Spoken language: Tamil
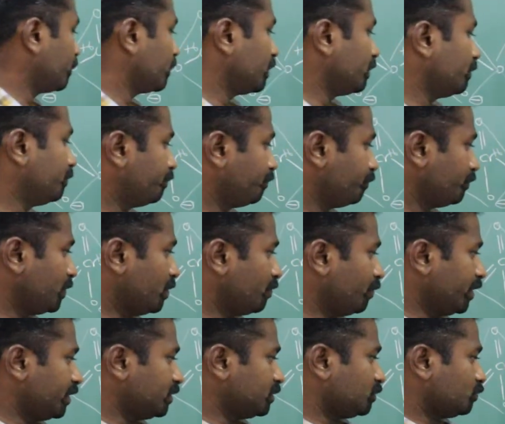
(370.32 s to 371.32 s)
பண்ணுங்கள் இங்கே
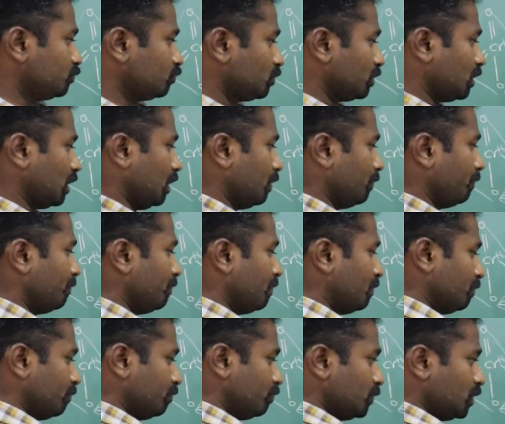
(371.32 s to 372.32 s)
மைனஸ் டூ இருக்கா
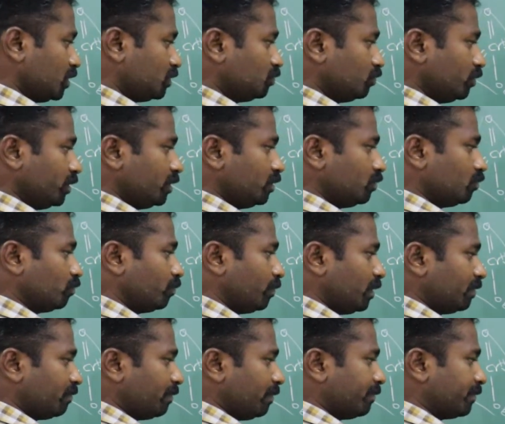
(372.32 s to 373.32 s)
இந்த டூ இன்ட்டு டூ
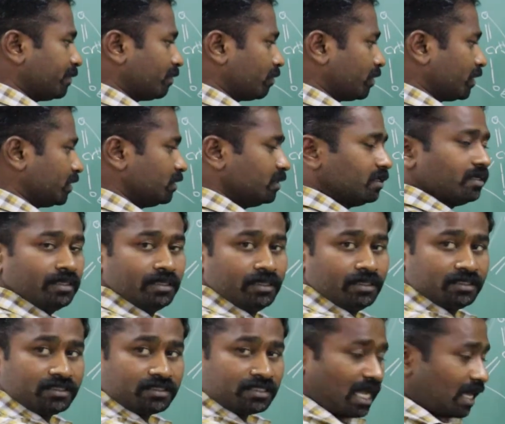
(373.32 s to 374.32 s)
மல்டிப்ளை பண்ணக்கூடாது
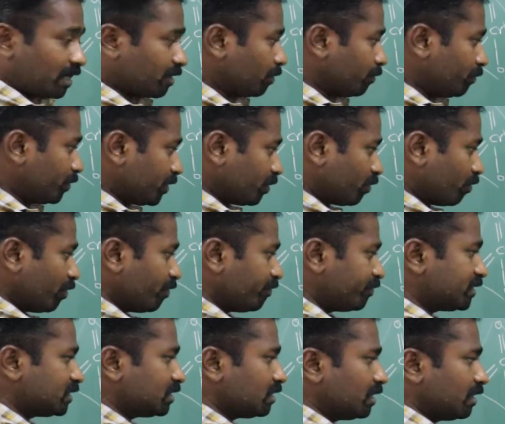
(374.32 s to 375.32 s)
ஸ்டாக்கியோமெட்ரிக்
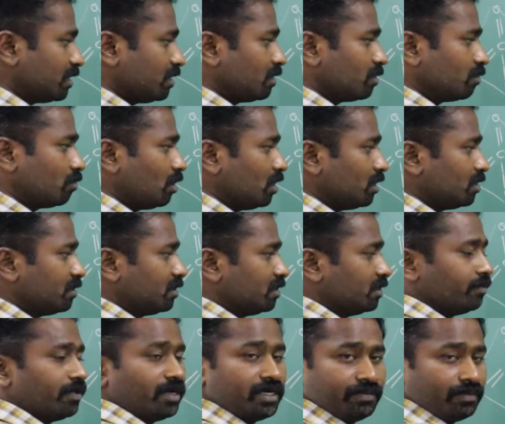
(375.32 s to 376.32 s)
கோஎஃபிஷியனில் என்ன இருக்கோ அதை தான்
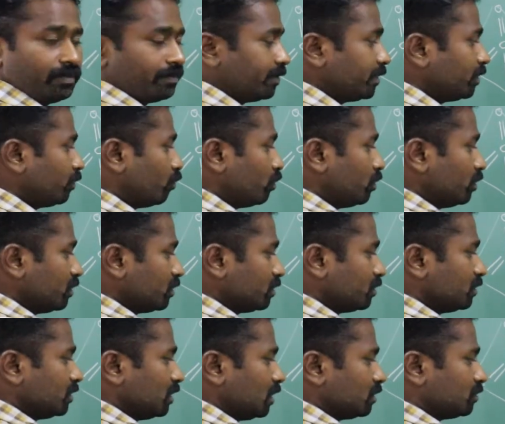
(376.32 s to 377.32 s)
இங்கே மல்டிப்ளை பண்ணுங்க இங்கே ஒன்று
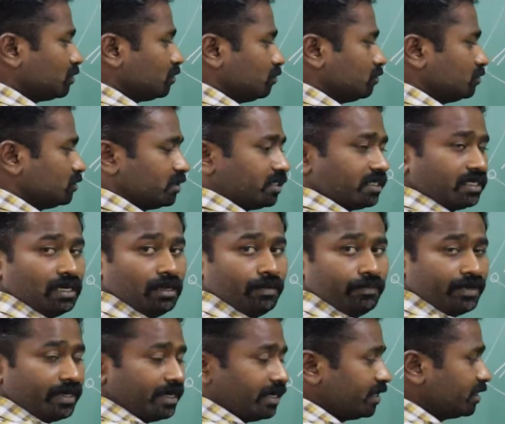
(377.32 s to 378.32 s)
இருக்குன்னு தான் அர்த்தம் சரிங்களா
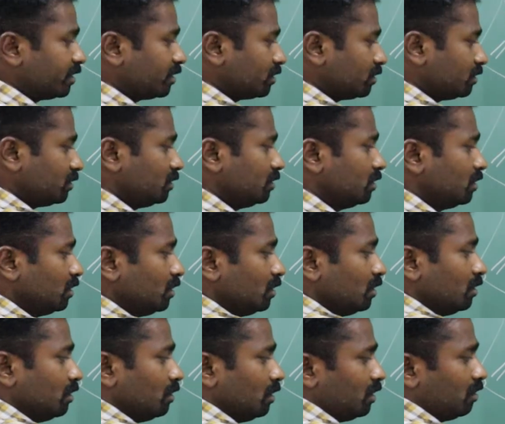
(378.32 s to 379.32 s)
முன்னாடி இருக்கிறது
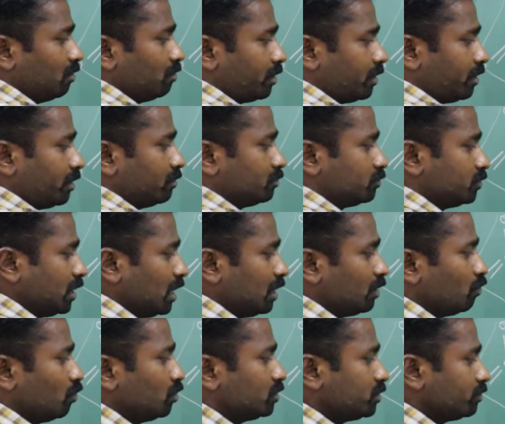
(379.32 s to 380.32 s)
அதாவது சிஆர்
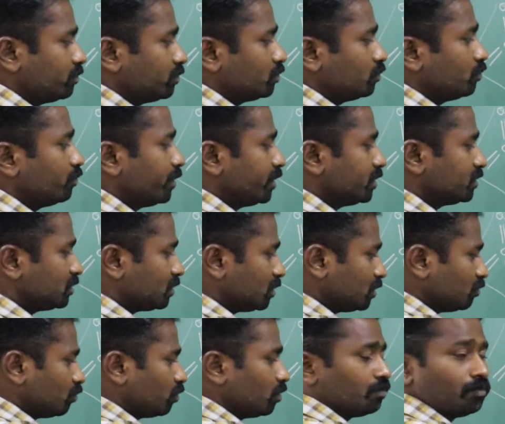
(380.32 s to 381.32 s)
டூ செவன் டூ
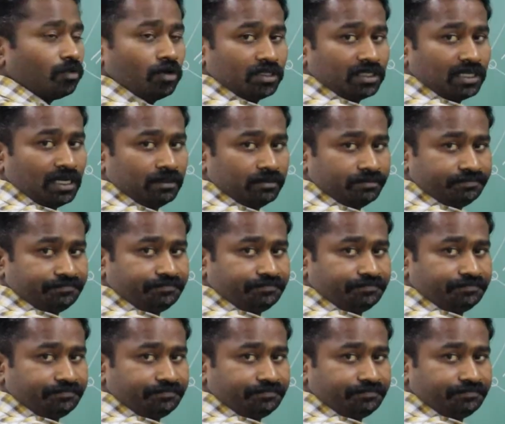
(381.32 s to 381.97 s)
மைனஸுங்கிறது ஒன் மோல் தான்